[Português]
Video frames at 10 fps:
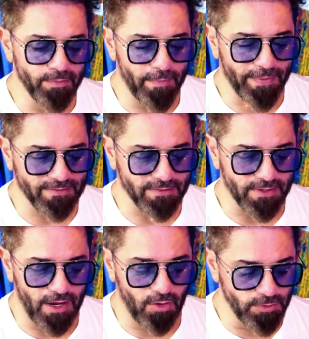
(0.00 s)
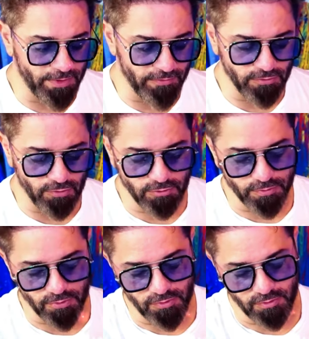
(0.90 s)
mapa astral, de hum. previsões hum.
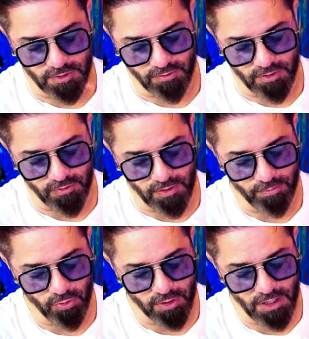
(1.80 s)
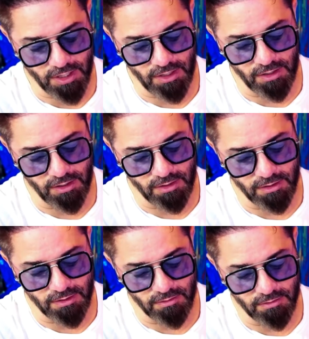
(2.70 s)
pro ano que vem, por que que,
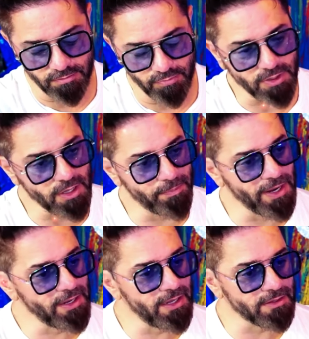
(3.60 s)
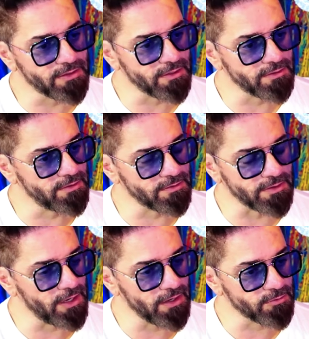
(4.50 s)
por que que planetas,
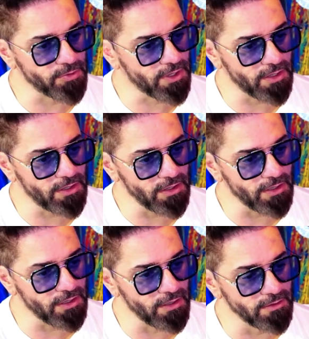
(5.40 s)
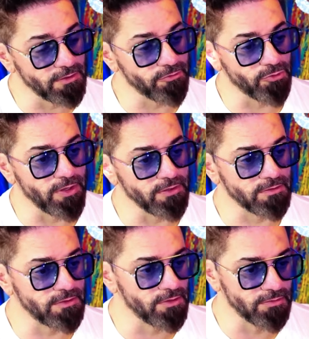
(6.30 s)
estrelas, por que que eles
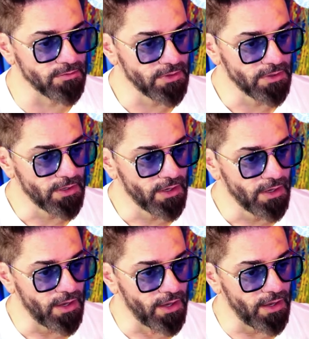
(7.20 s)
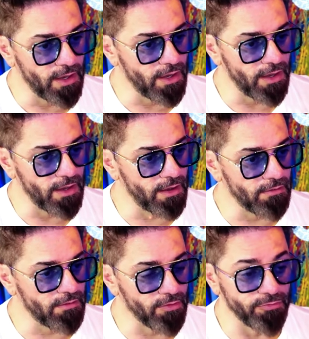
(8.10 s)
influenciam é,
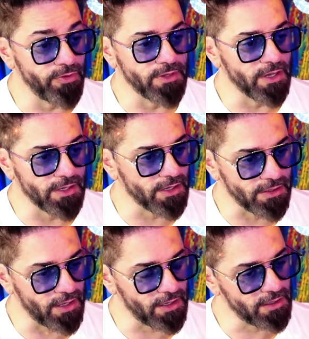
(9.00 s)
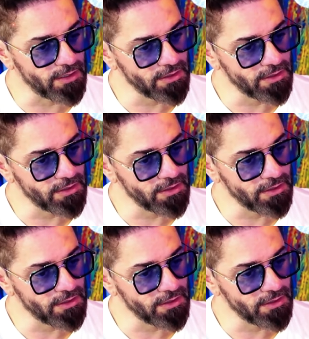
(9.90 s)
a vida aqui na Terra?